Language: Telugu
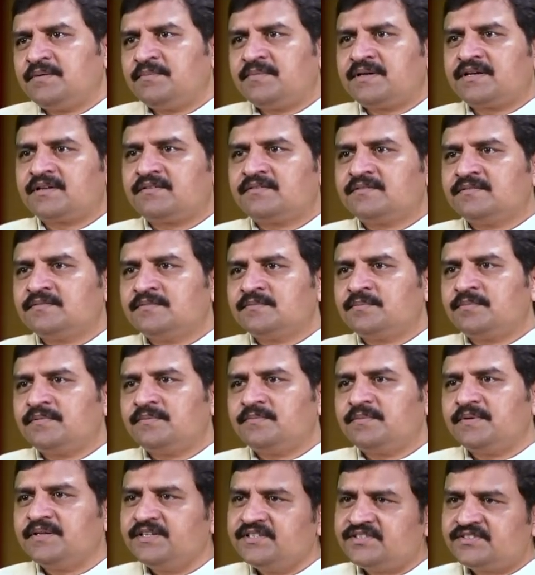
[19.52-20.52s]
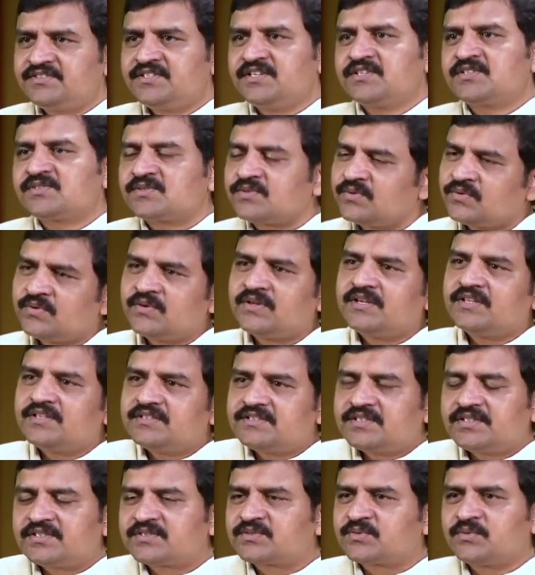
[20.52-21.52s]
మనం ప్లీజ్ చేస్తూనో ఏదో
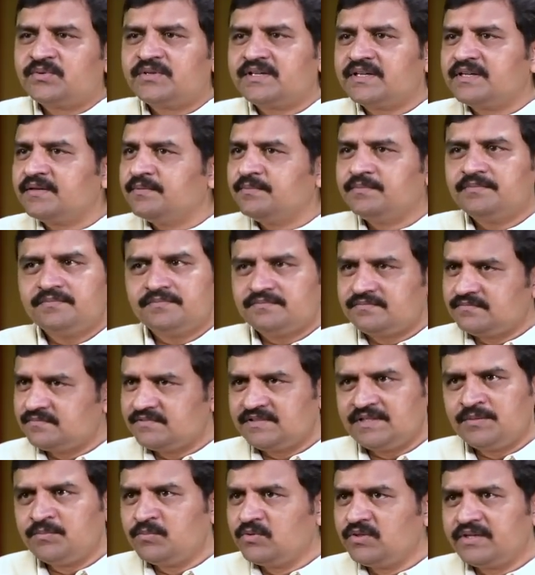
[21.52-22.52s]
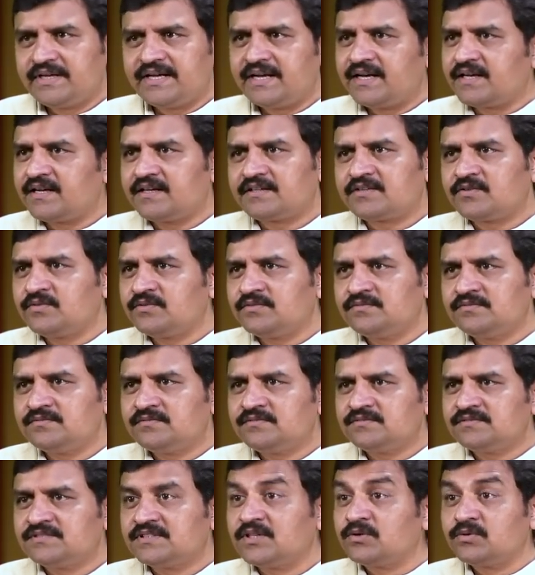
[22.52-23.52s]
చేసుకుంటే ముందుకెళ్ళటం
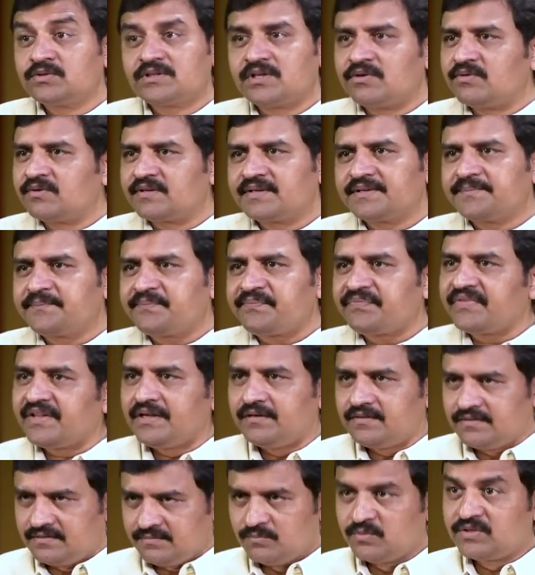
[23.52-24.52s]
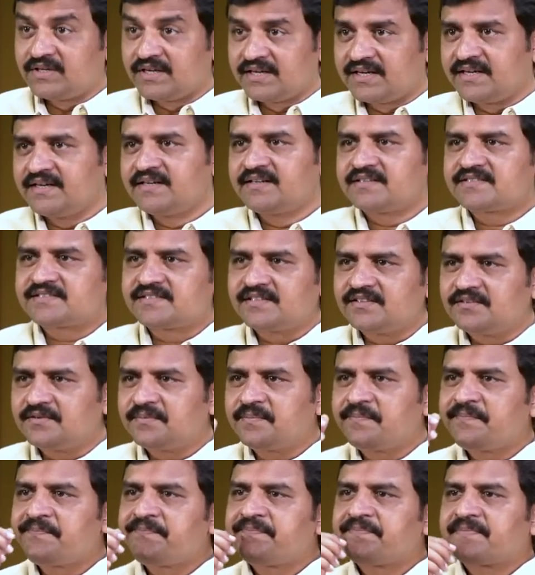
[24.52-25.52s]
జరుగుతూ ఉంటాయి ముఖ్యంగా ఇండస్ట్రీలో
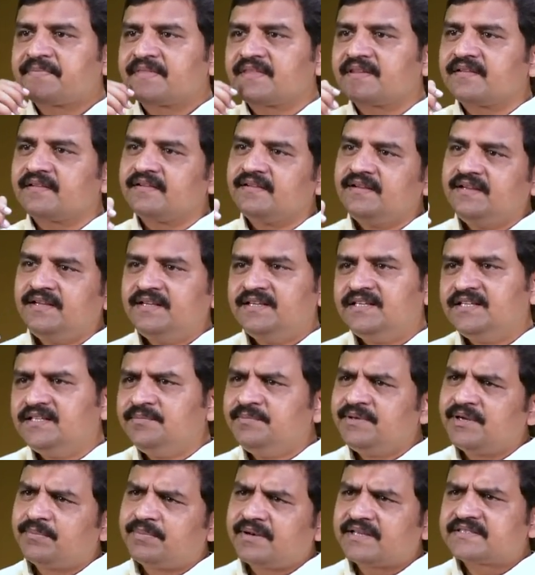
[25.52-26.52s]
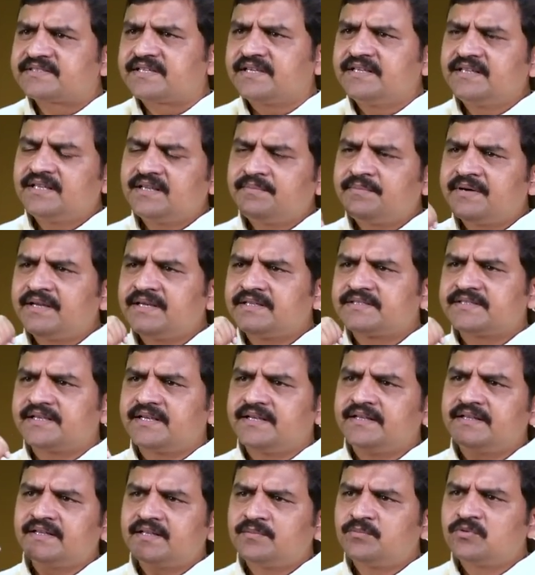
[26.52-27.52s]
ఇది మీకు ప్లస్ అయిందా మైనస్
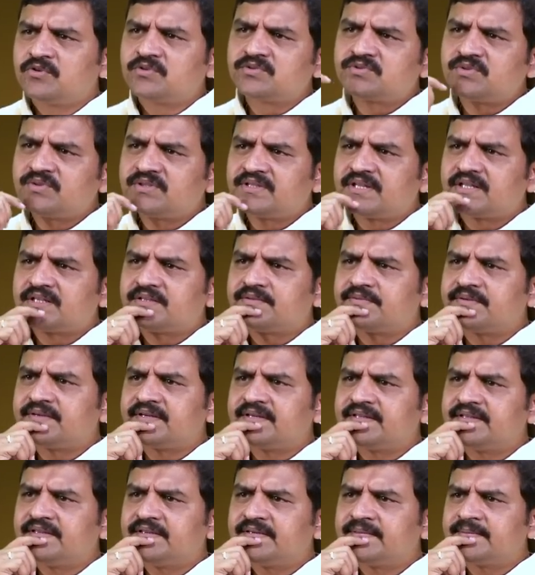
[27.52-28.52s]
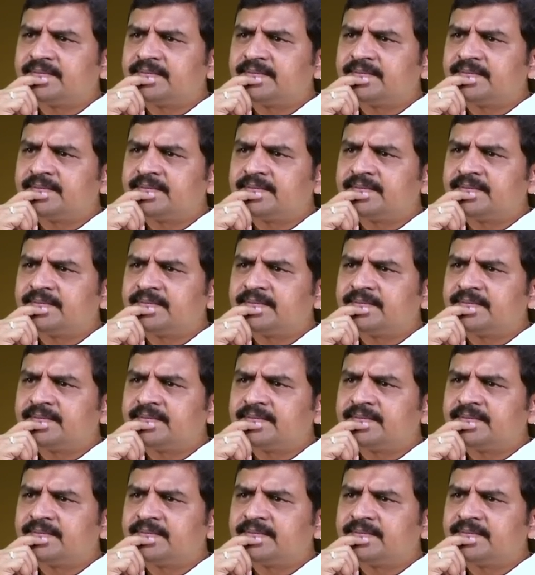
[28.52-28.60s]
అయిందా ముక్కుసూటి తత్వం అనేది